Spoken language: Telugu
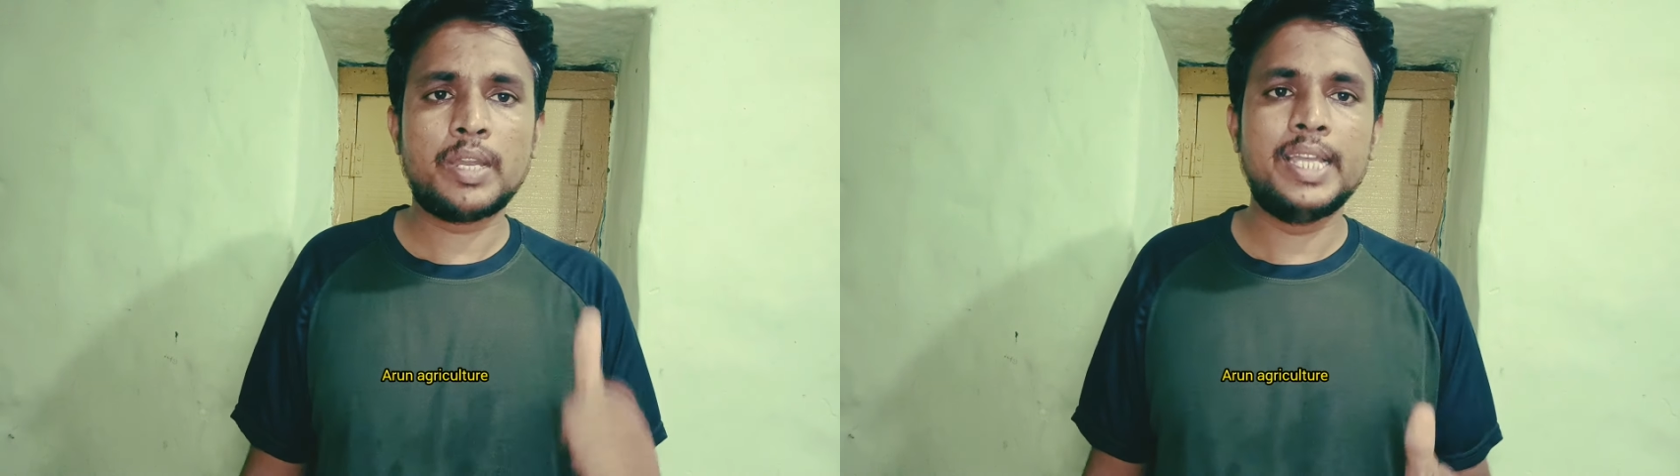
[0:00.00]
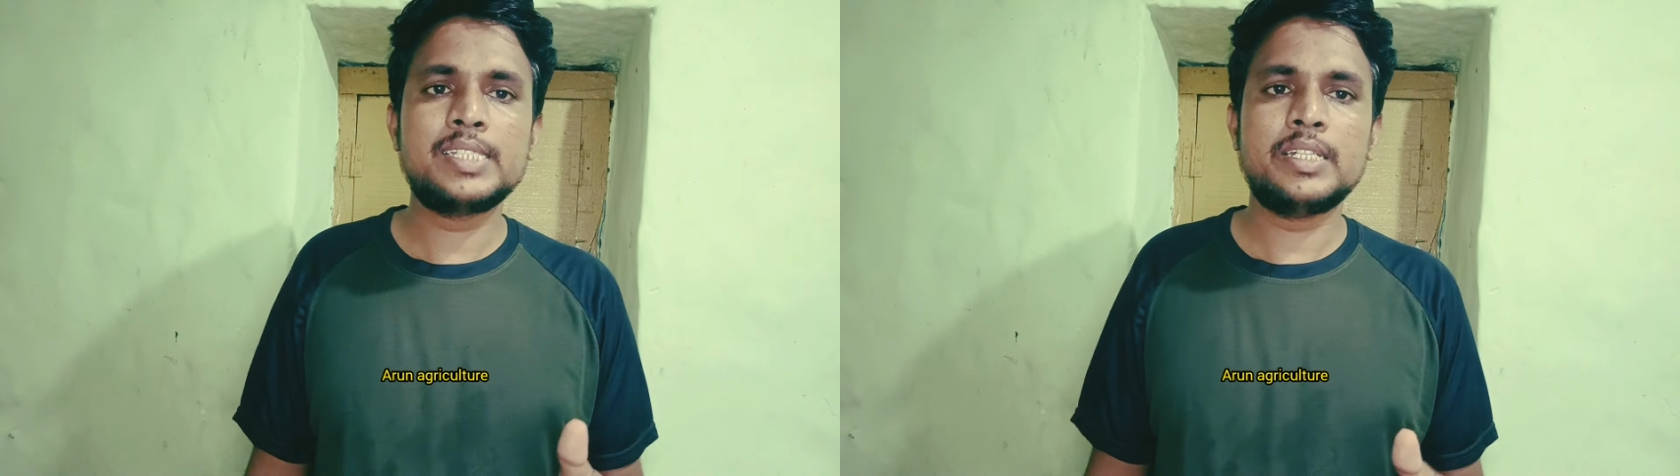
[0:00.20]

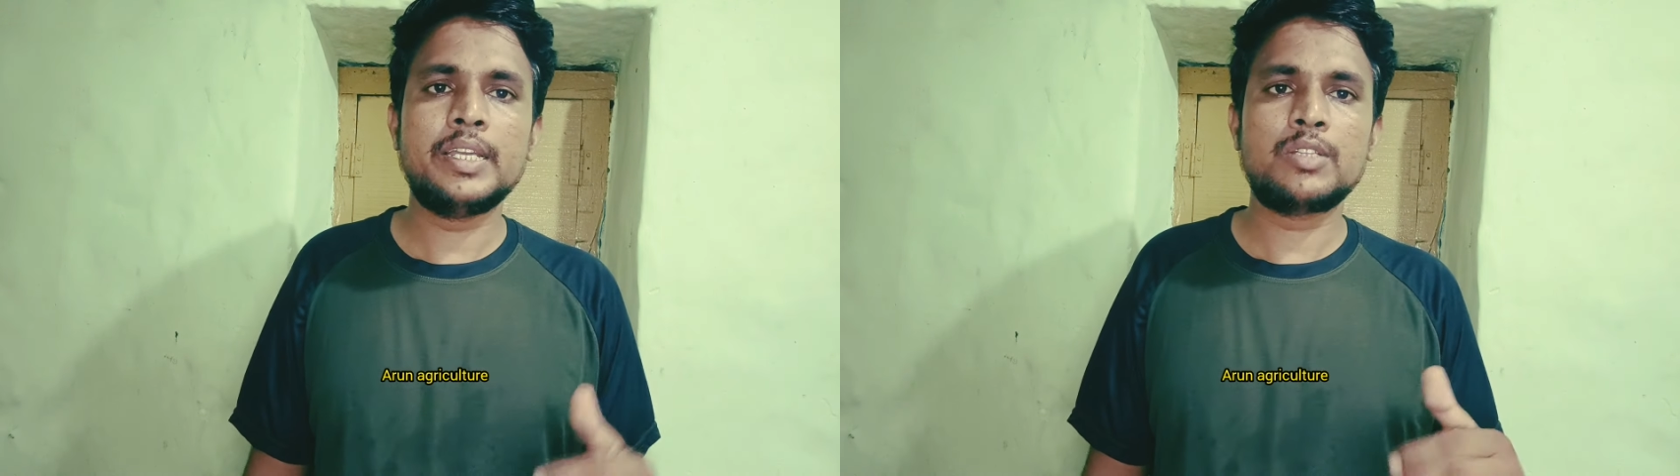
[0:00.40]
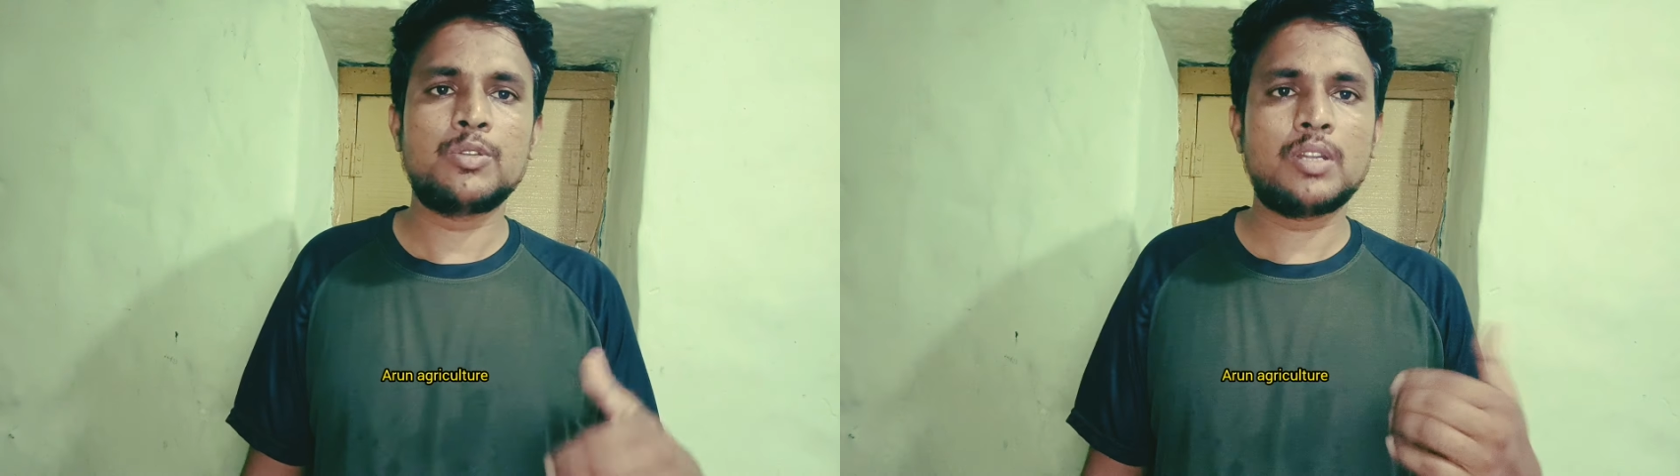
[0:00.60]
లైక్ చేయండి
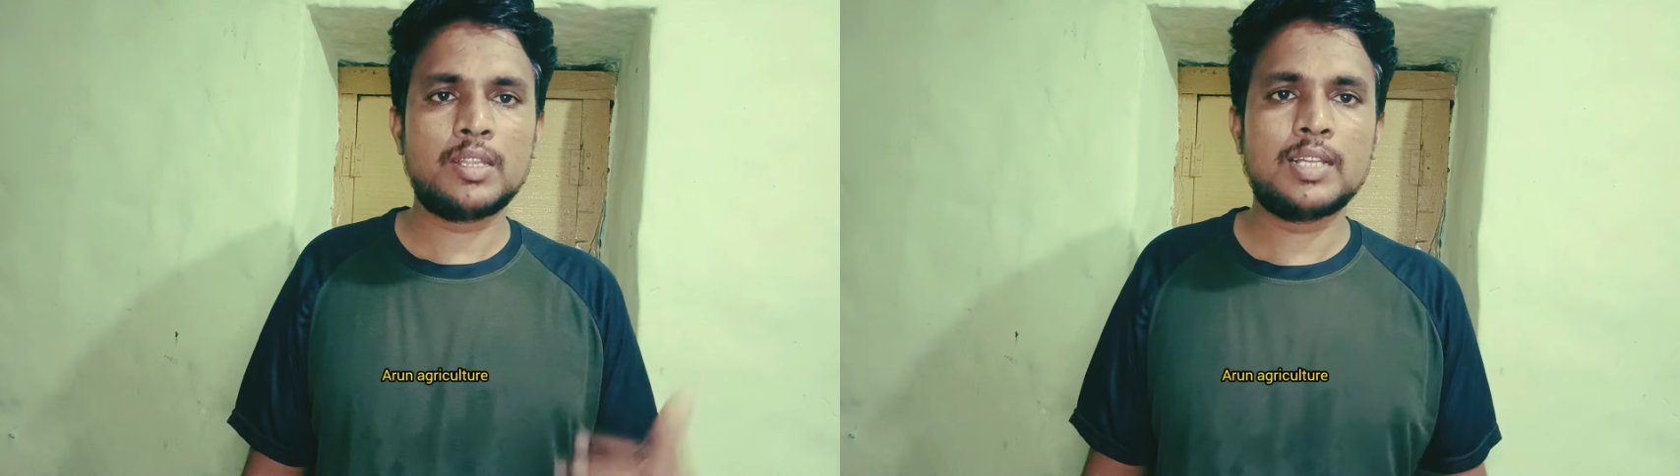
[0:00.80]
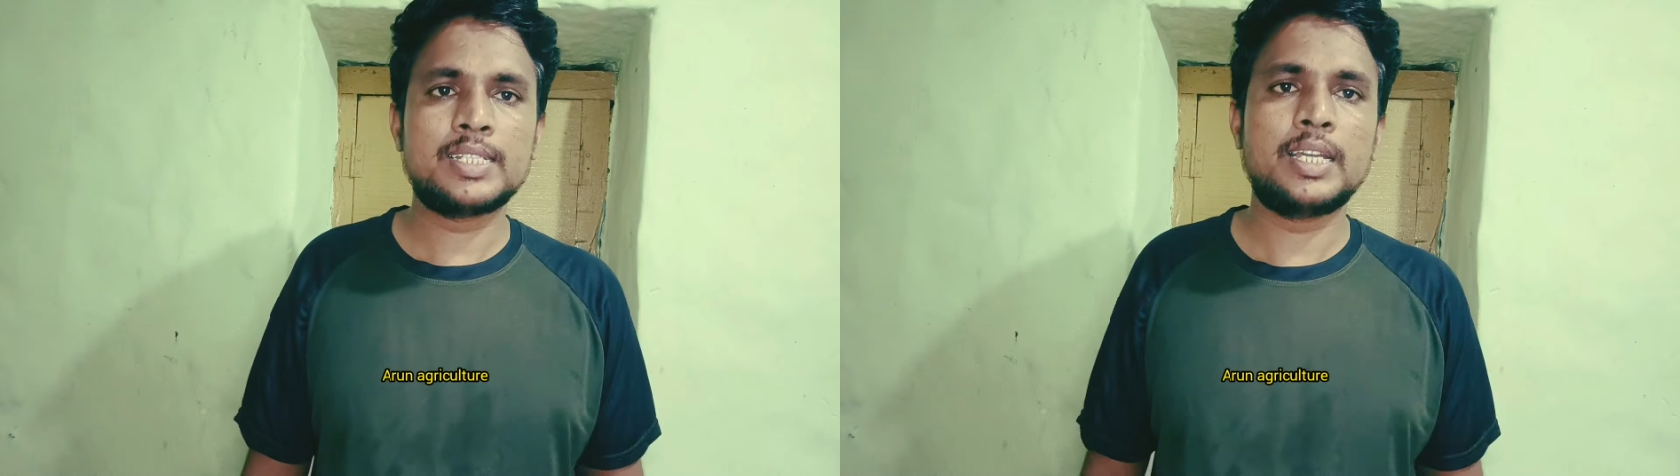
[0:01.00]
ఇంకా తోట
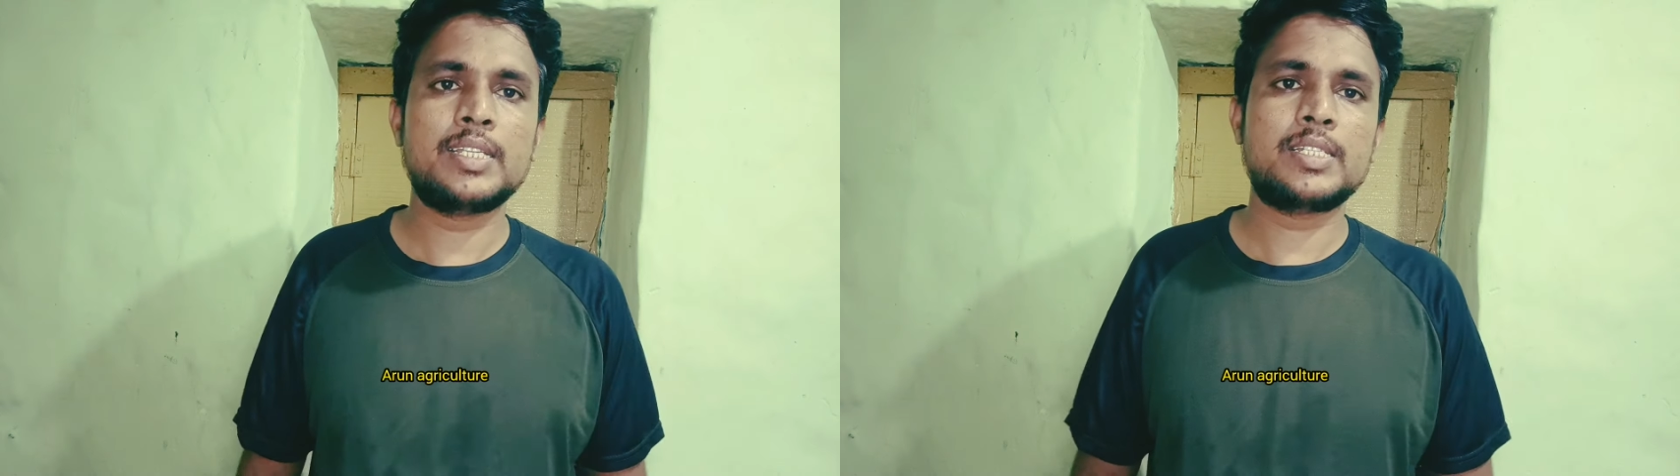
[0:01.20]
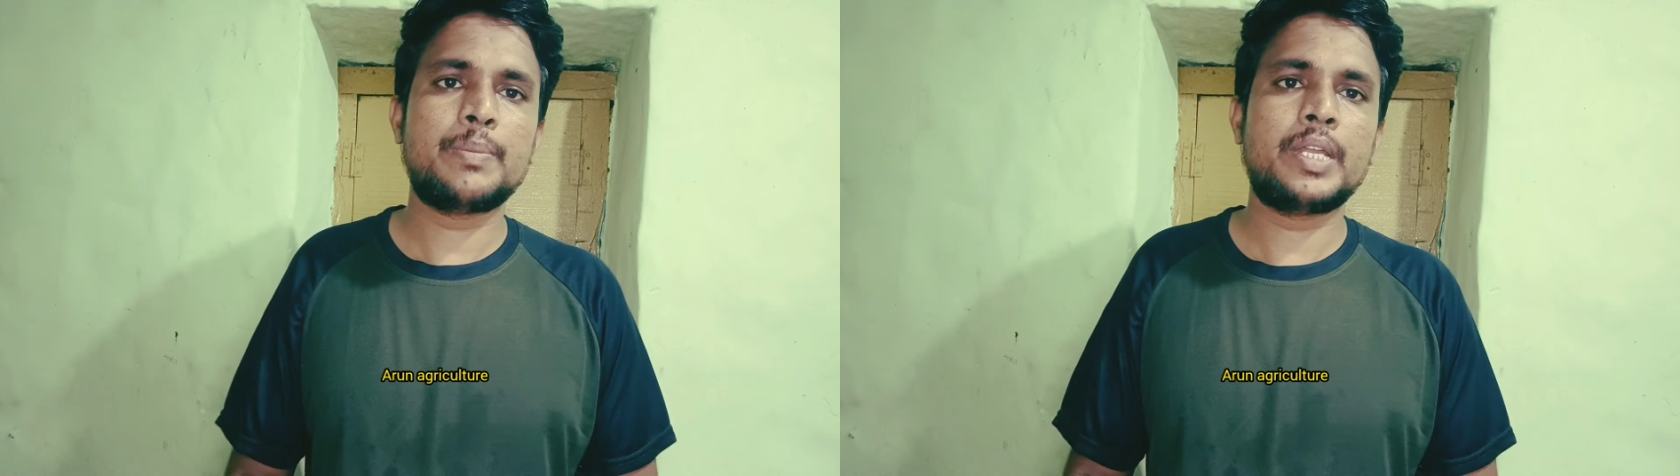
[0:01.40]
రైతులు షేర్
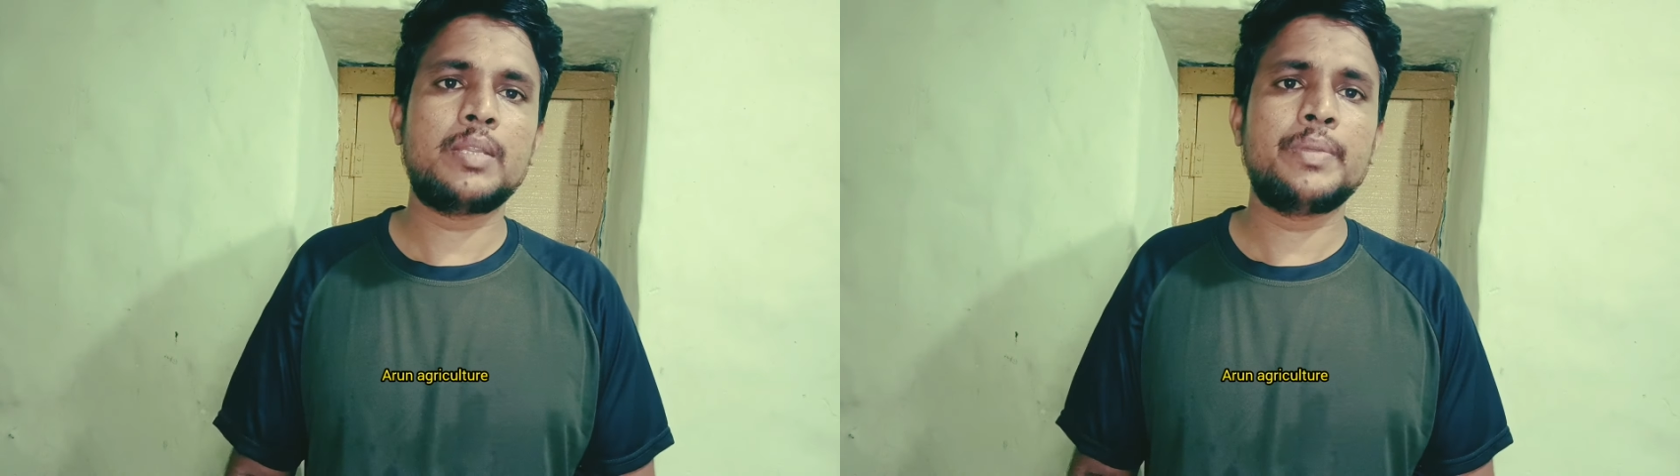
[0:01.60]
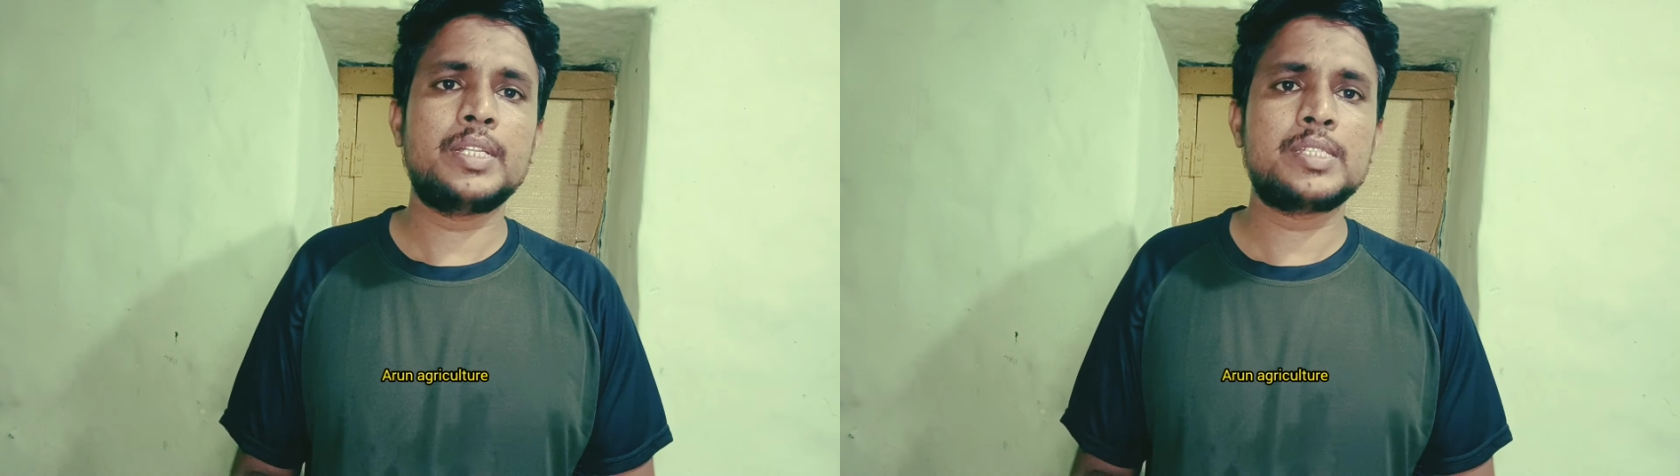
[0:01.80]
చేసే
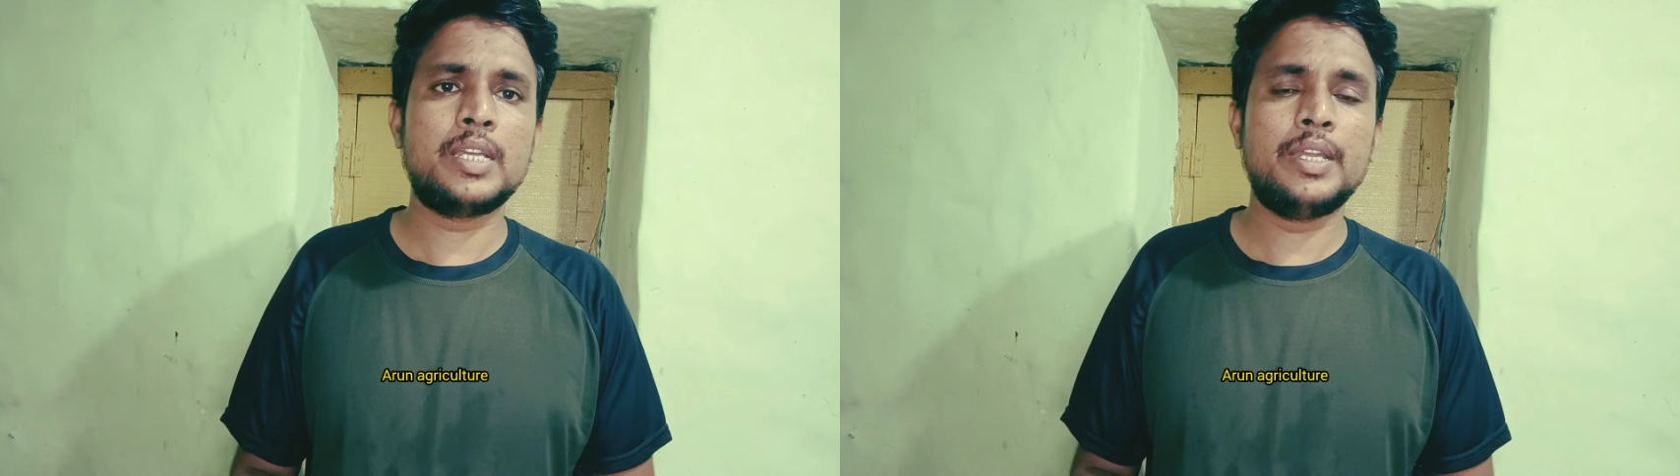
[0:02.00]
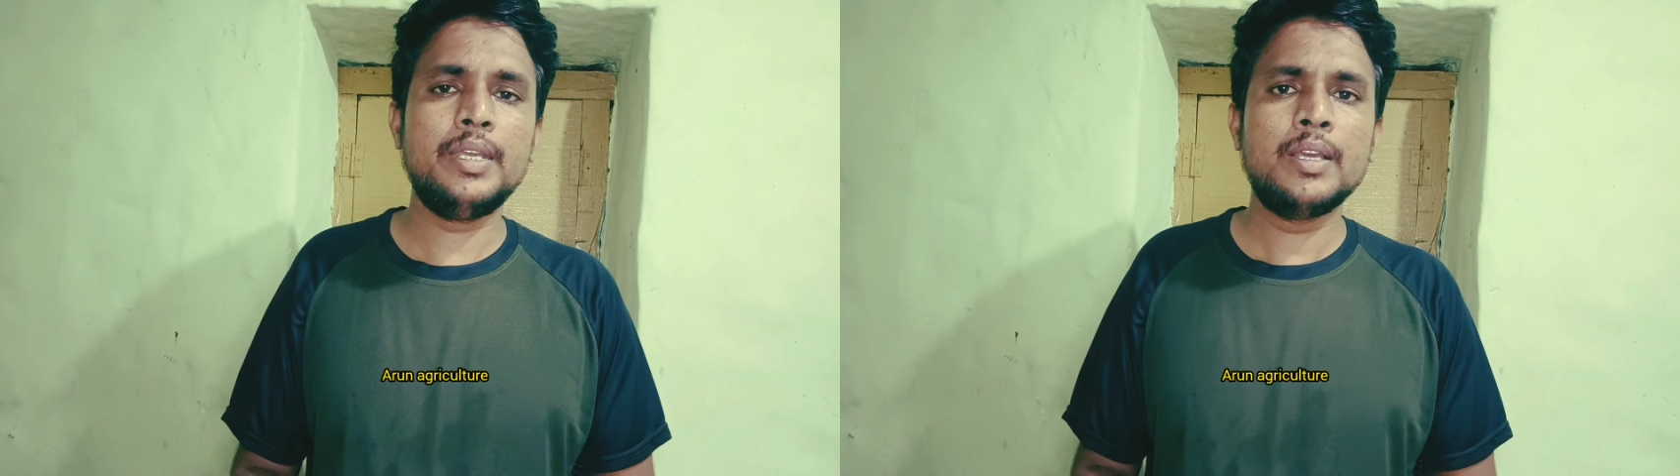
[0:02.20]
ప్రయత్నం అయితే
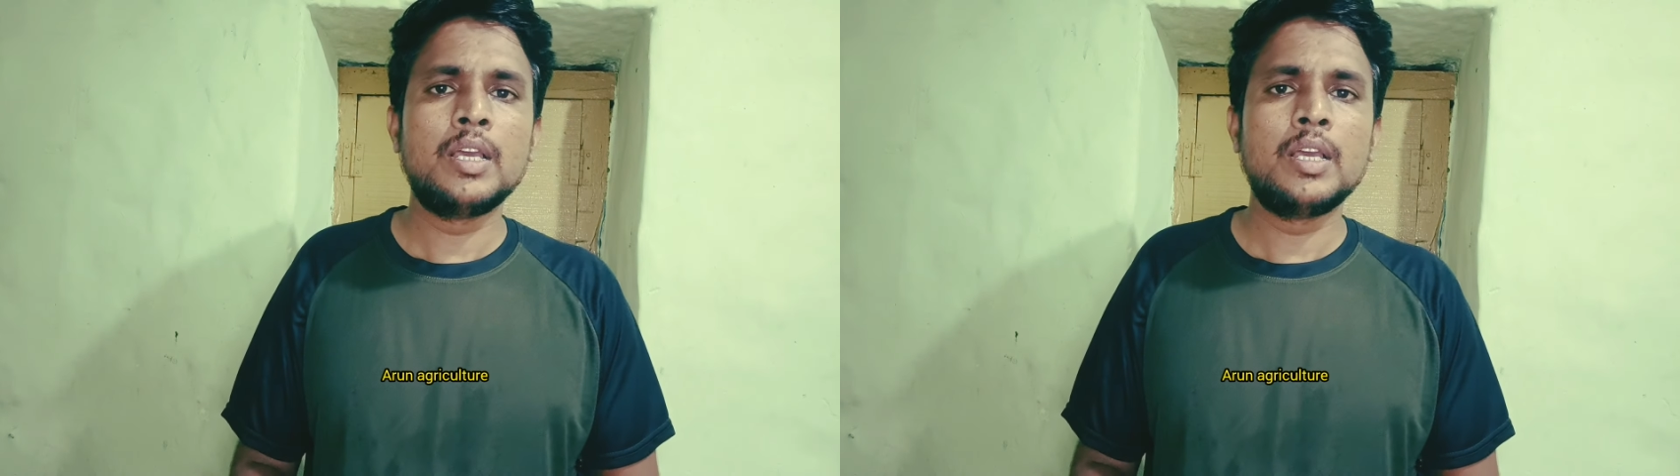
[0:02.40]
చేయండి